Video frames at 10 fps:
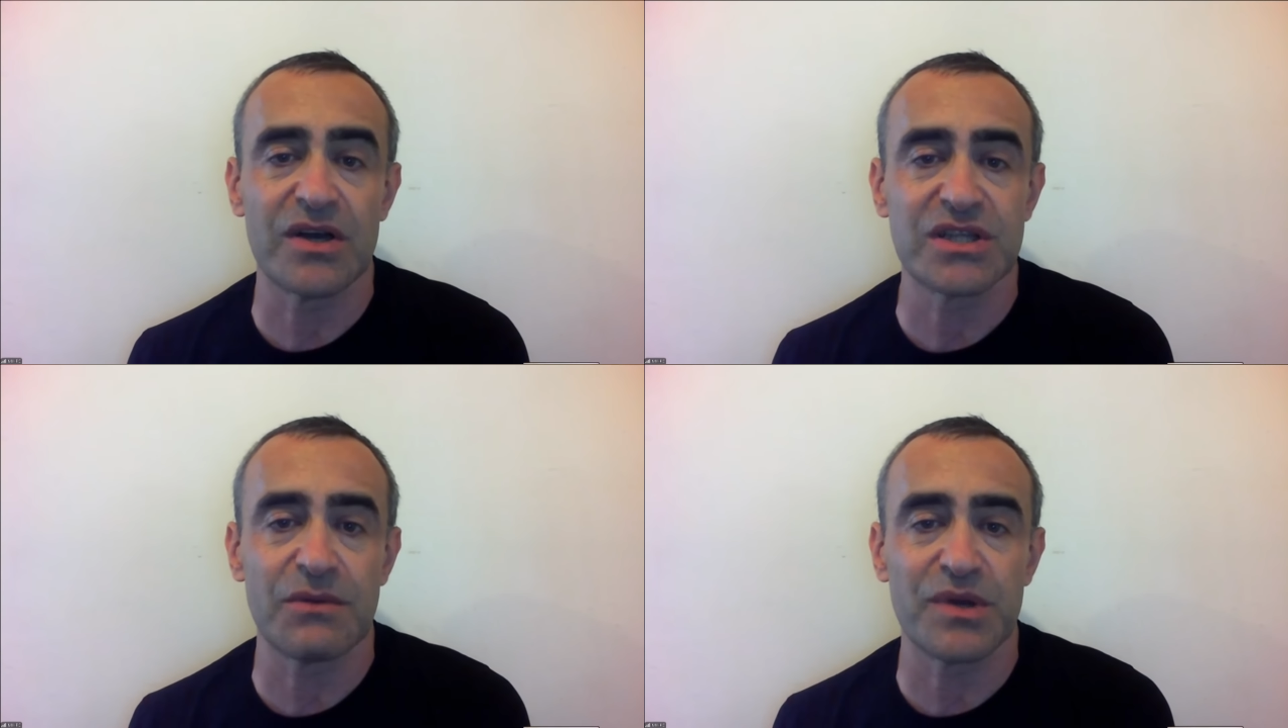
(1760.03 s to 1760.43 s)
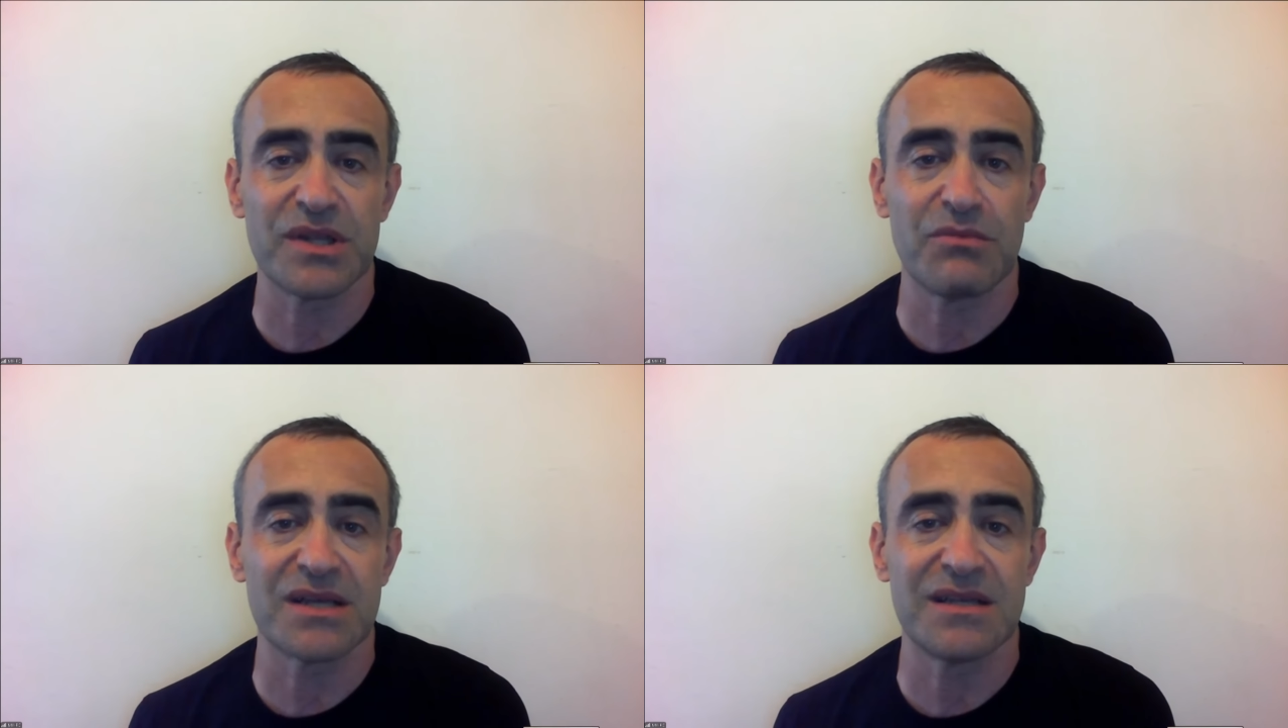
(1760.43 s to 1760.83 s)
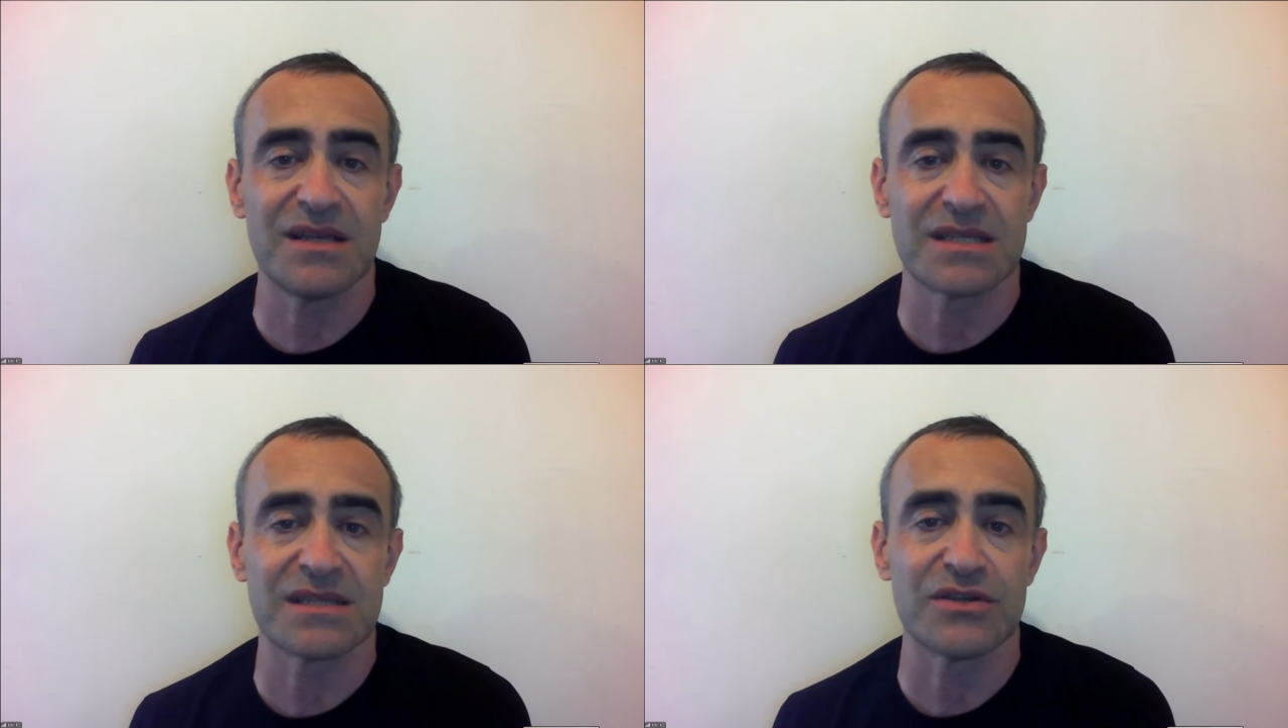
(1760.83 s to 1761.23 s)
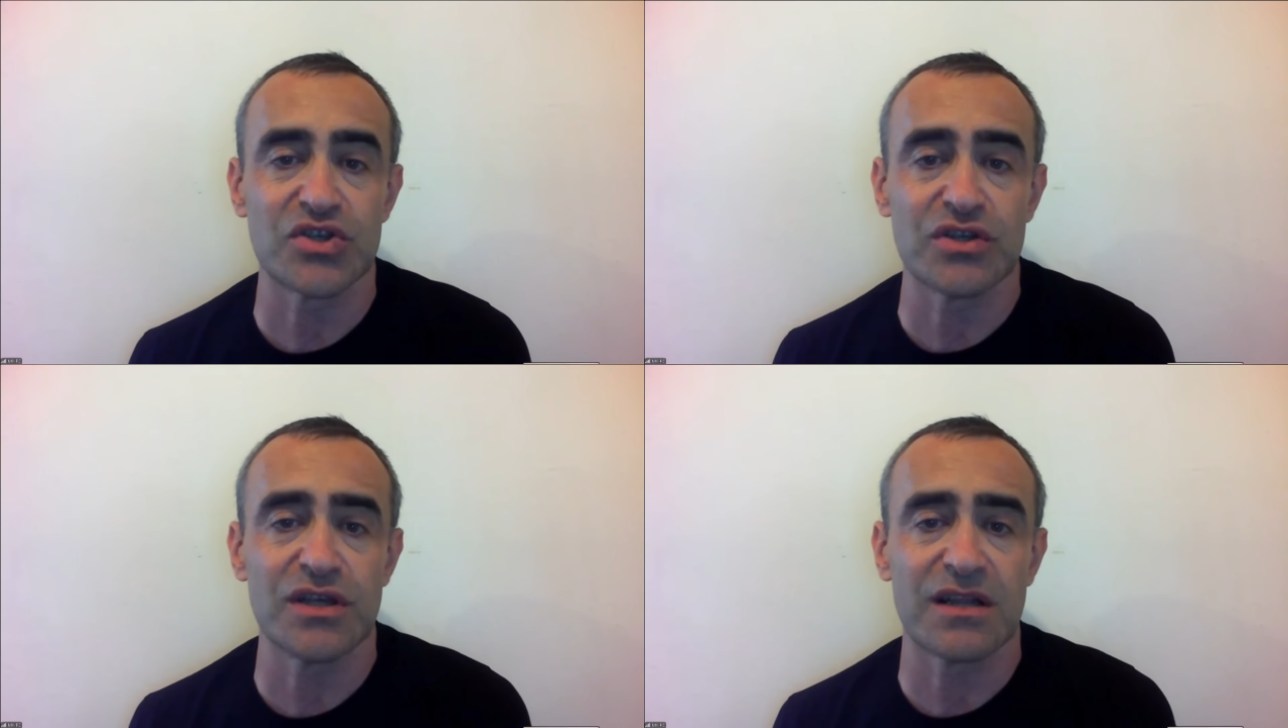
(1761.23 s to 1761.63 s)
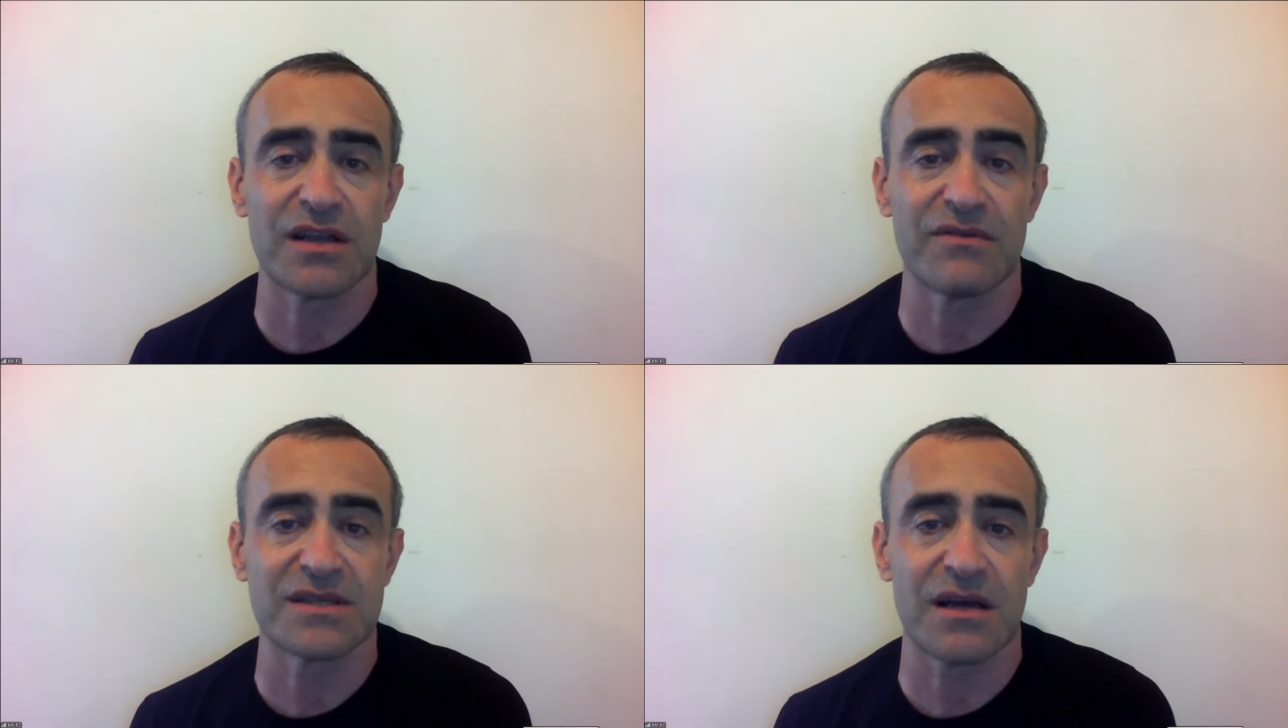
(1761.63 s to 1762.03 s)
важно понимать, есть
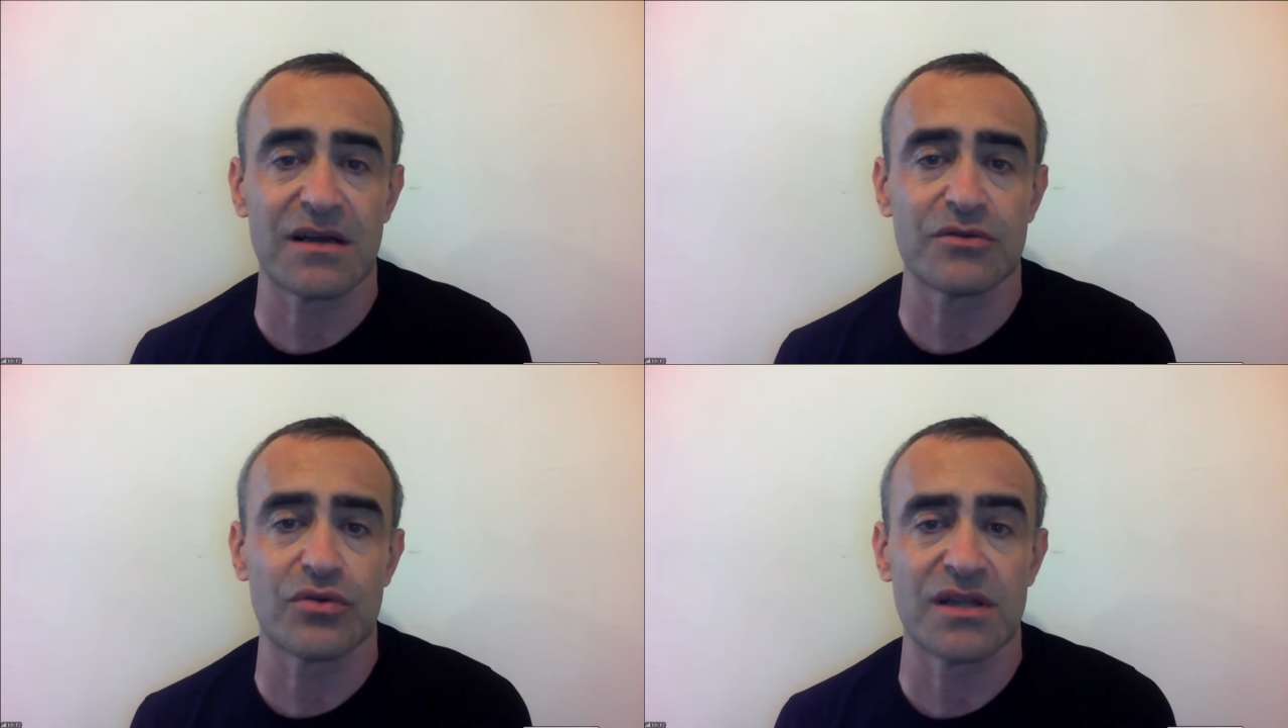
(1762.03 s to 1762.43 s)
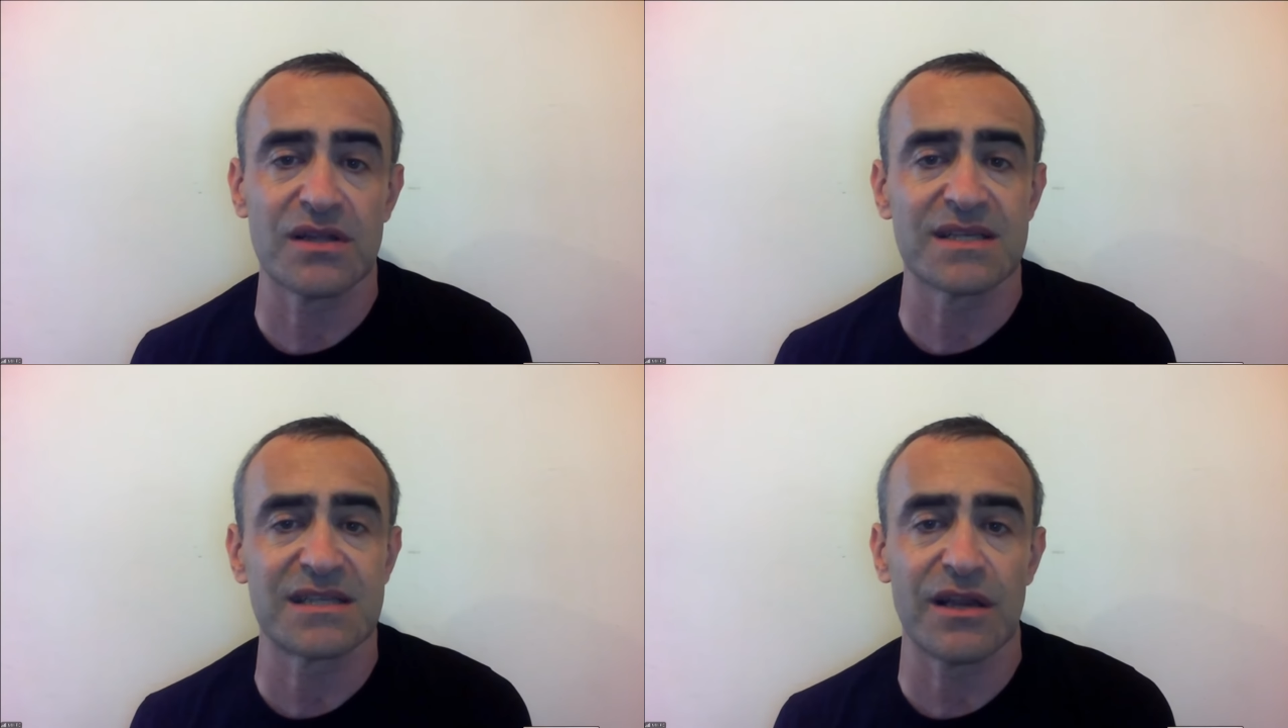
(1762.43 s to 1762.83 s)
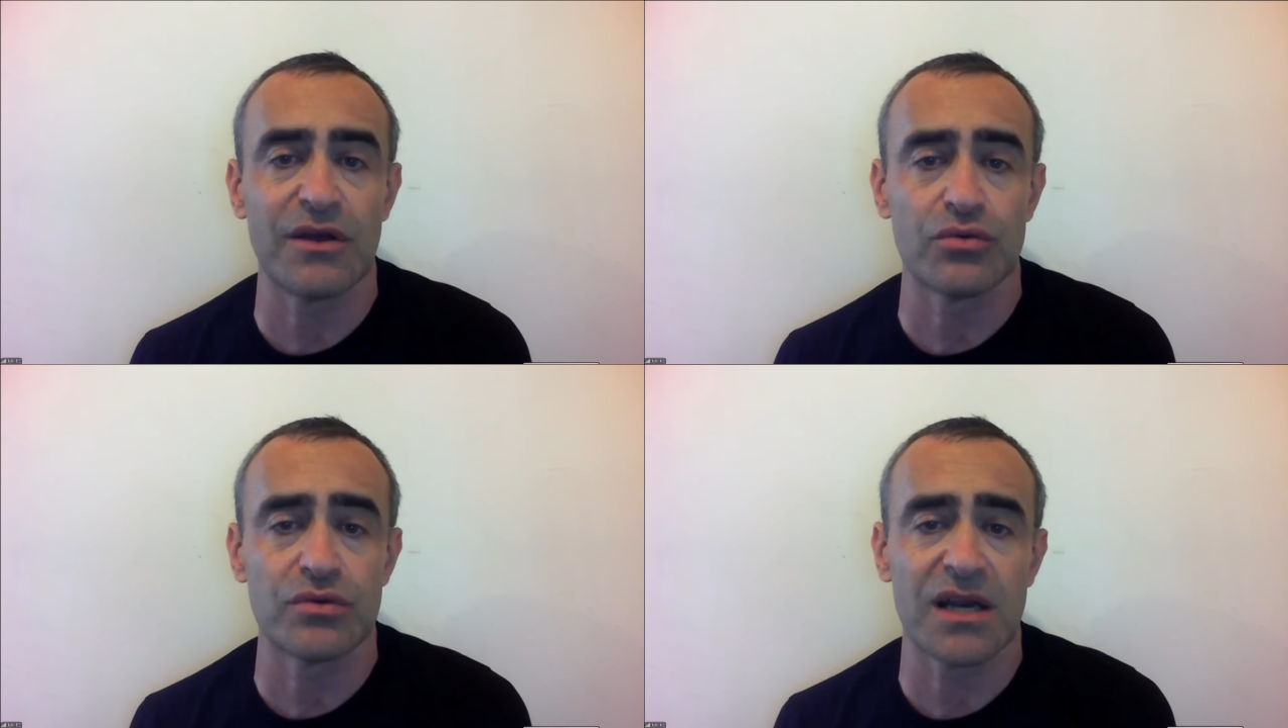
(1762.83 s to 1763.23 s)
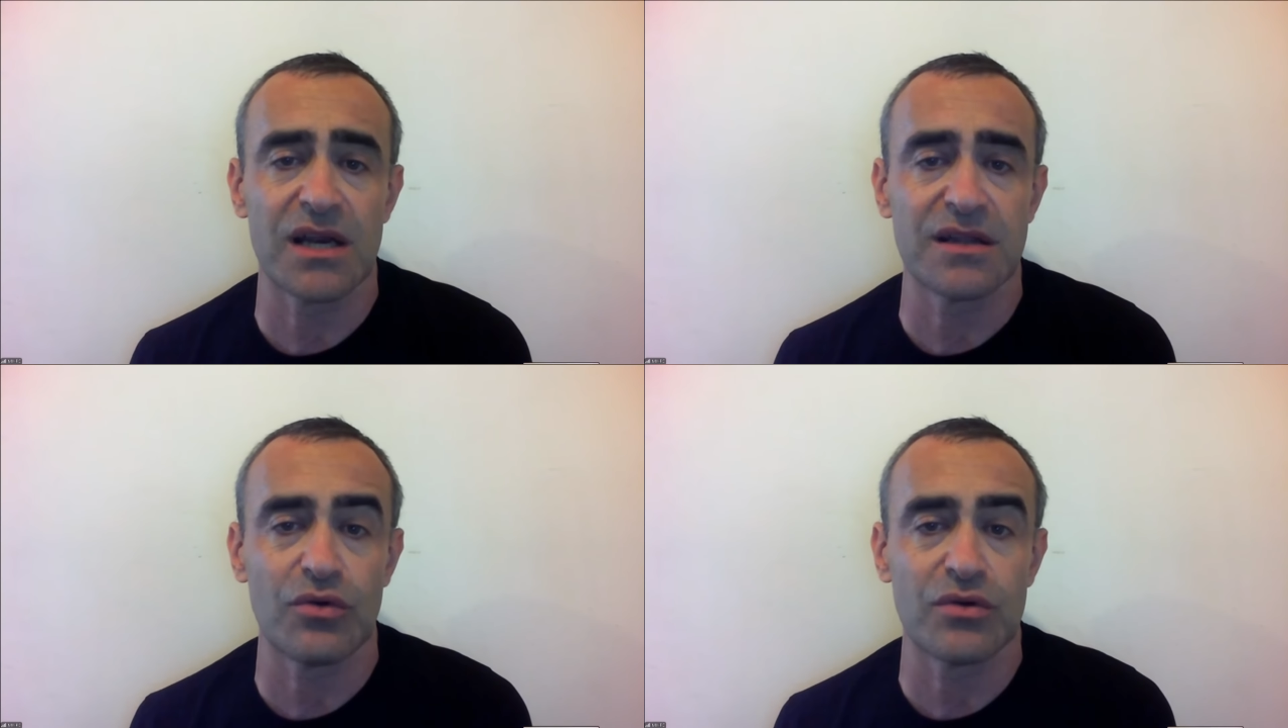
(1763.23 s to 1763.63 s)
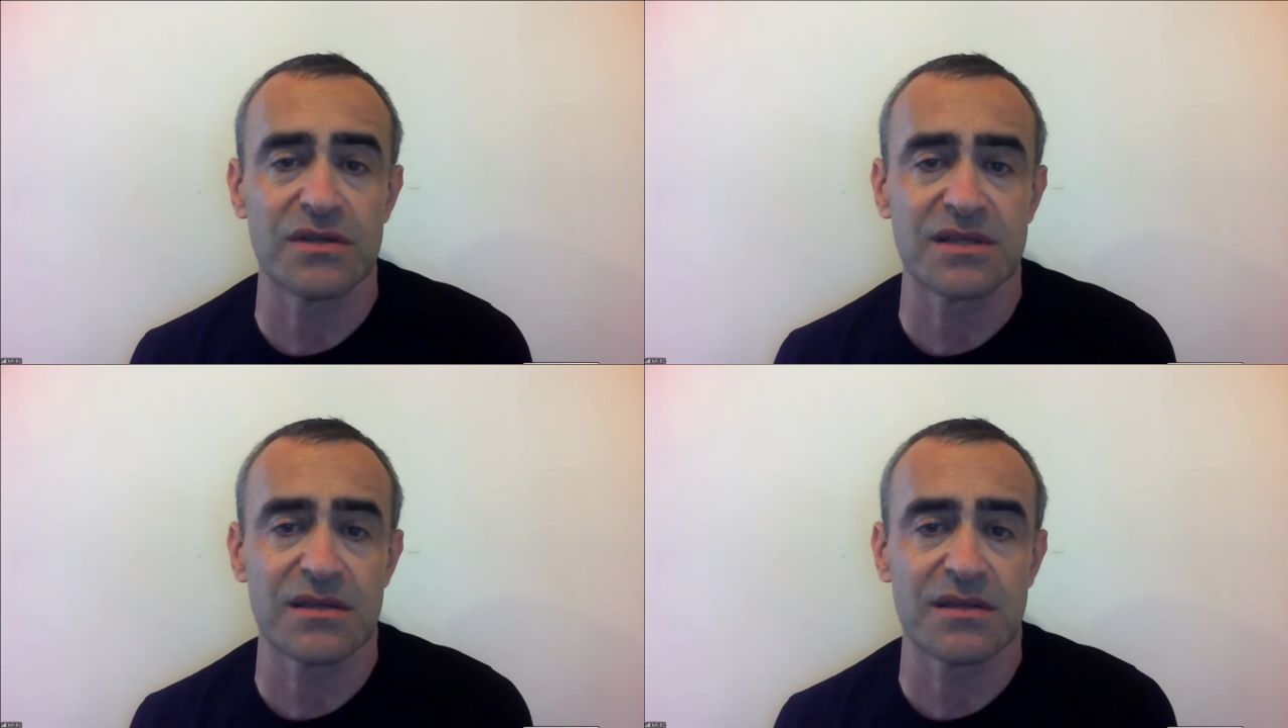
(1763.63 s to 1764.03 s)
инженерные войска, которые на острие удара
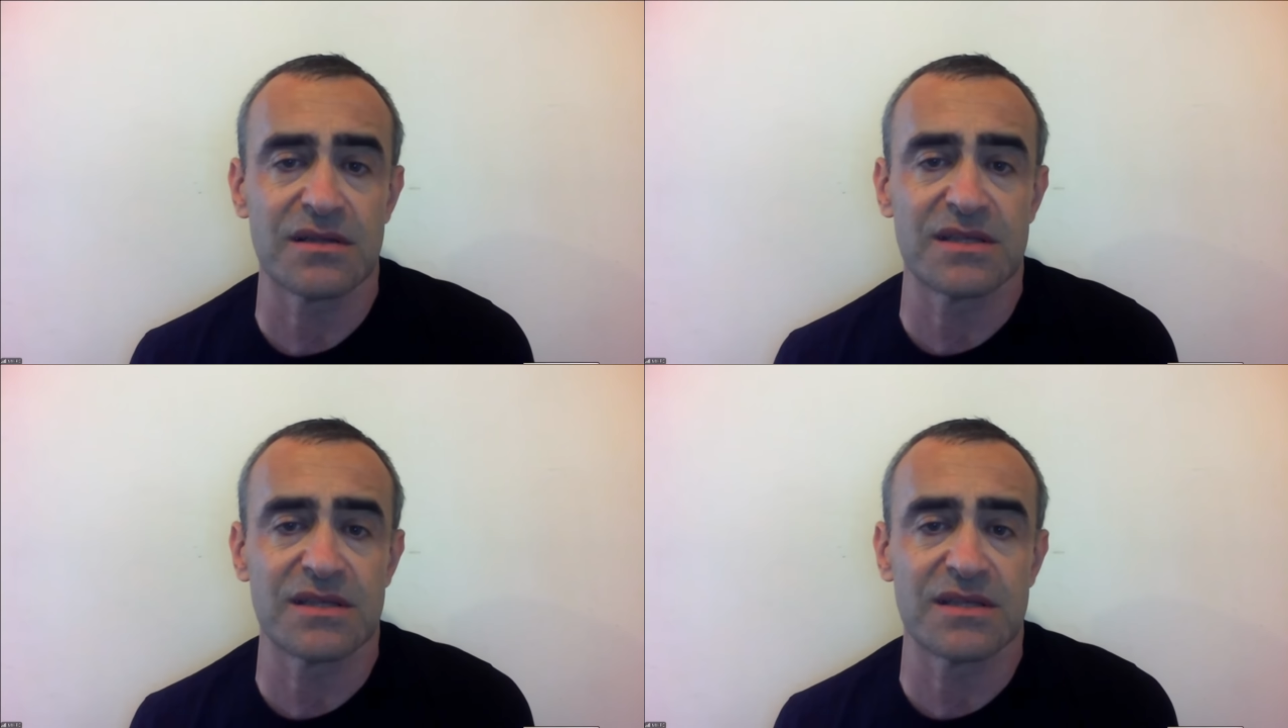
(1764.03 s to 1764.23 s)
находятся,